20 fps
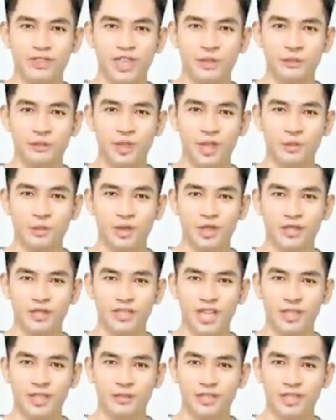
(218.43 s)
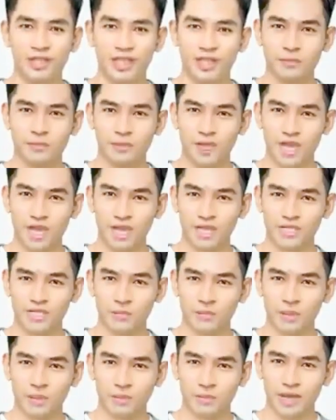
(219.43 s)
Gemuruh.
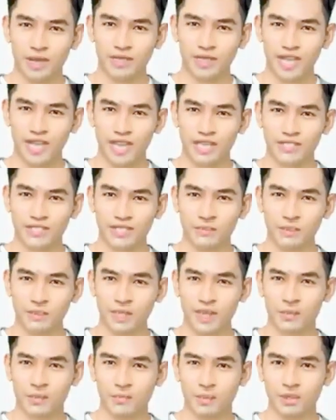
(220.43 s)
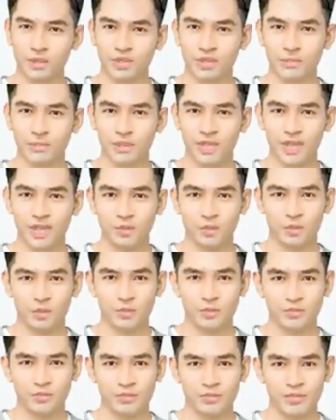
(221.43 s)
Detik berikutnya,
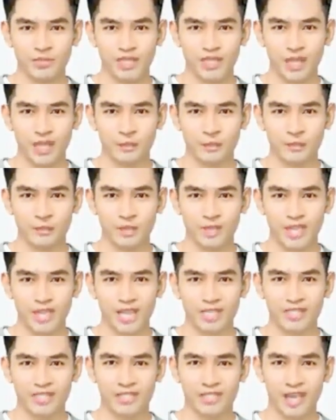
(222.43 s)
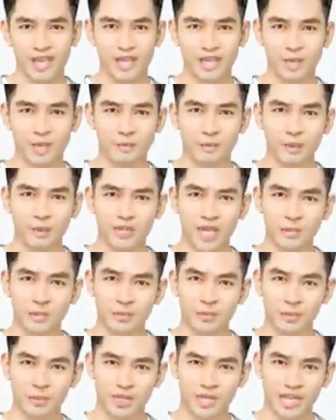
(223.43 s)
serangkaian raungan yang menghancurkan
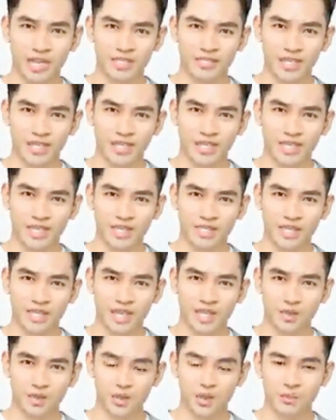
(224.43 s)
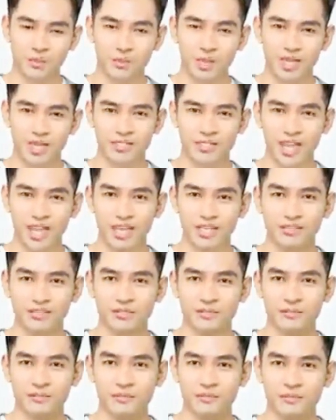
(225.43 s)
bumi terdengar.
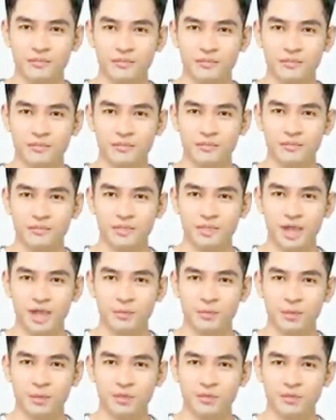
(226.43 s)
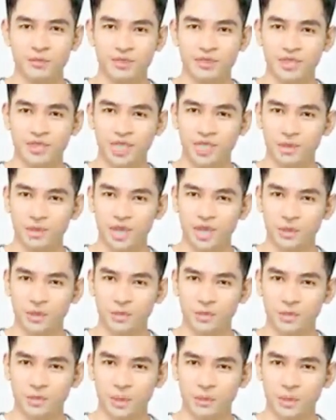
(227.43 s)
Tombak emas itu seperti anak panah
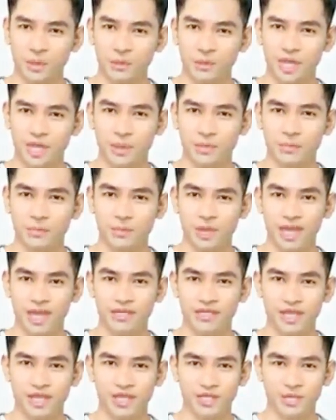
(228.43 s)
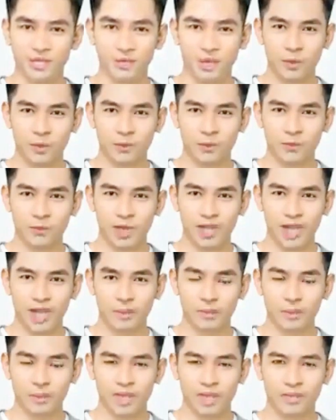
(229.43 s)
tajam yang mengendarai angin dan
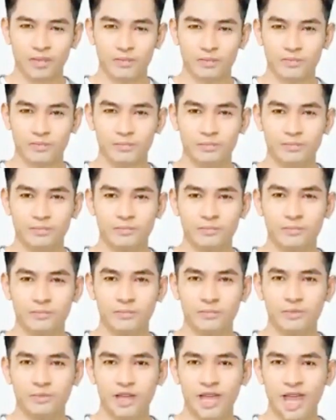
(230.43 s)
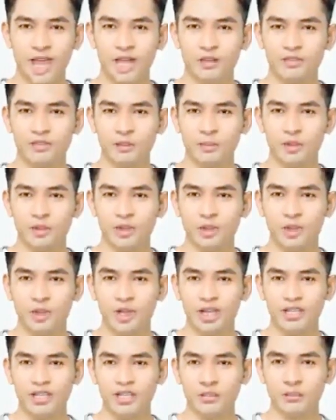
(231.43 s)
ombak, menembus semua rintangan dan
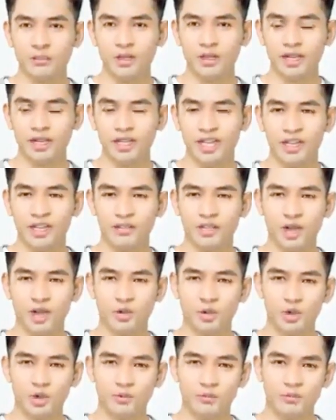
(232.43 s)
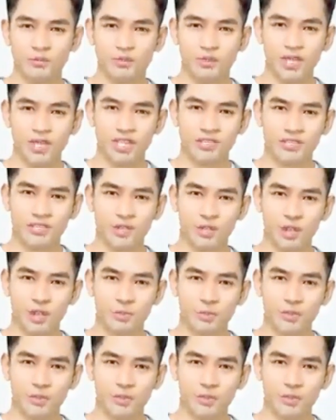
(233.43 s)
meledak ke arah kepala Aula Cijin.